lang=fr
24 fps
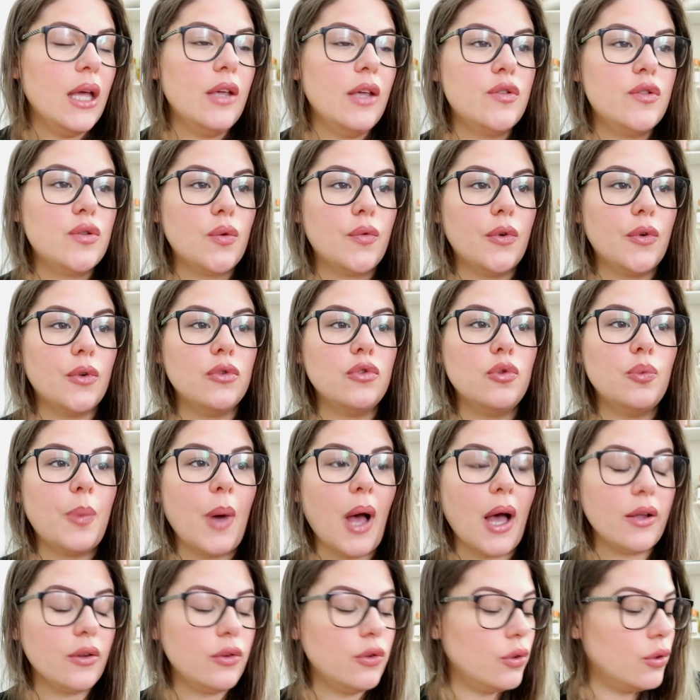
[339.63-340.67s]
Ils sont vendus
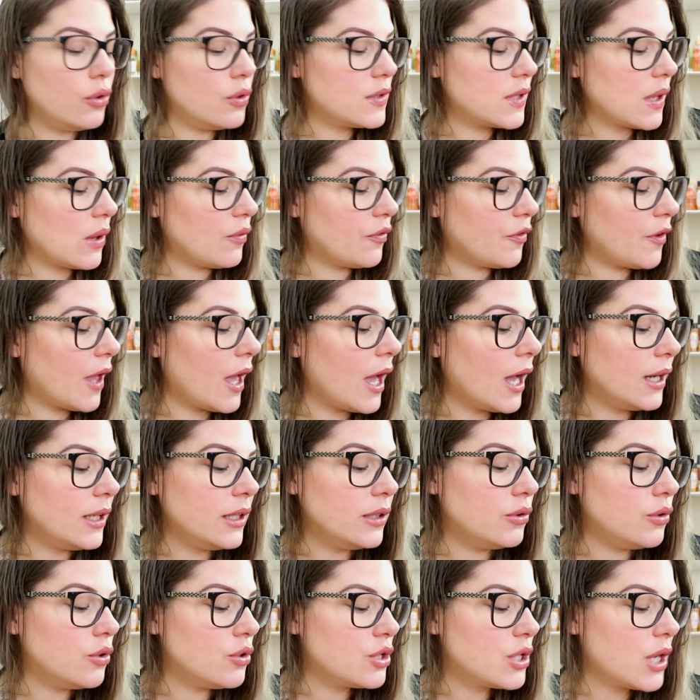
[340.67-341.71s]
par deux. Ça vous fait un
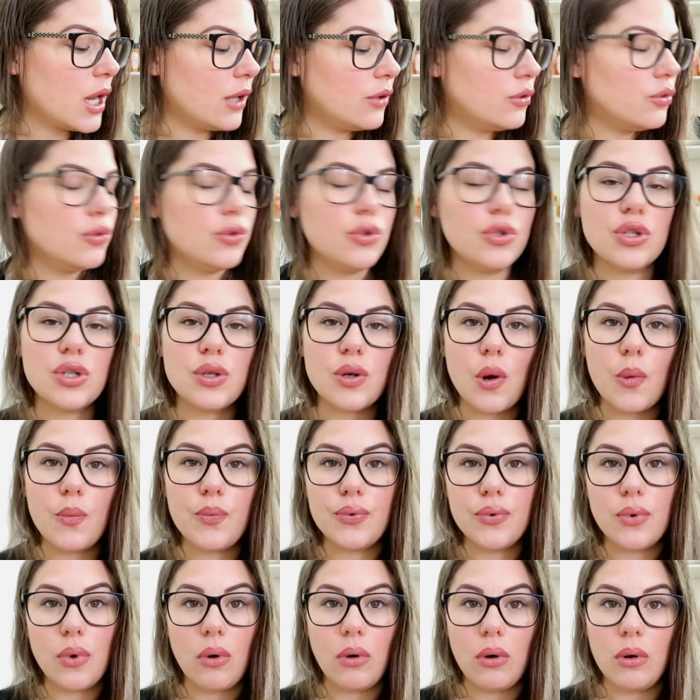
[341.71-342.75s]
litre de gel douche
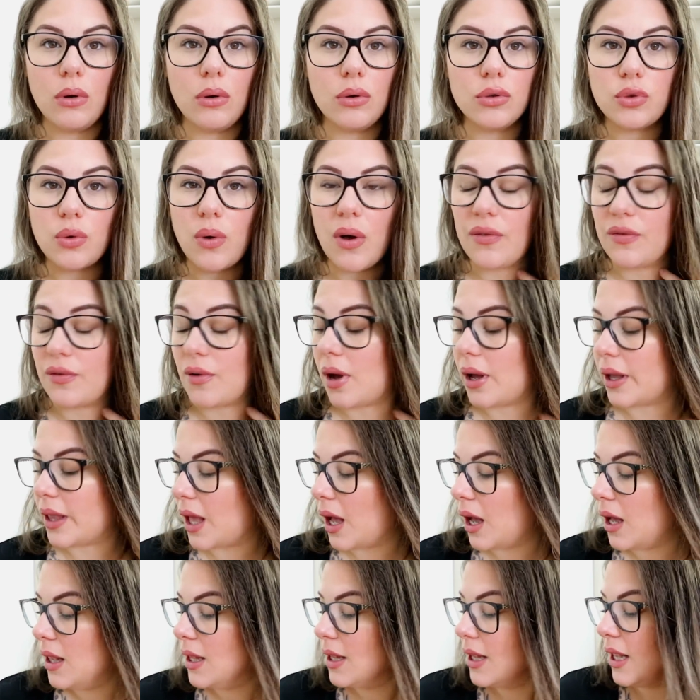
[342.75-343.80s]
pour euh, trois fois
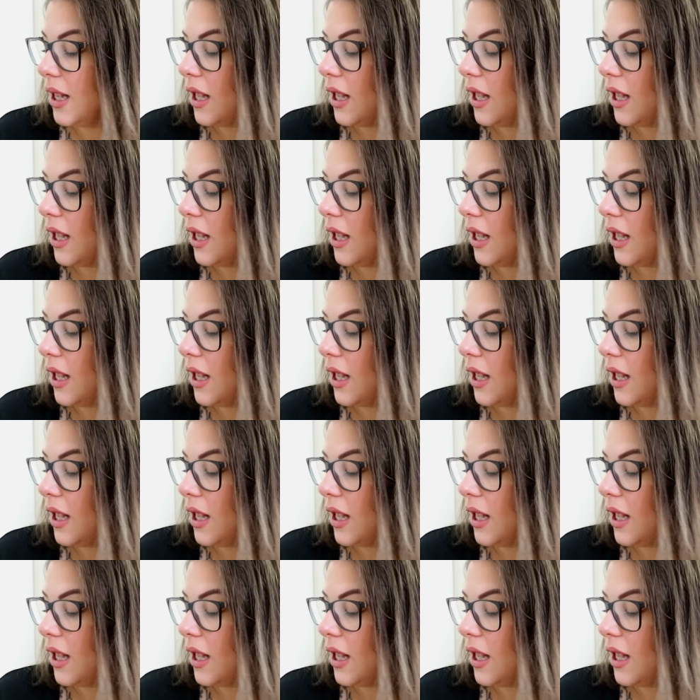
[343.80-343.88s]
rien.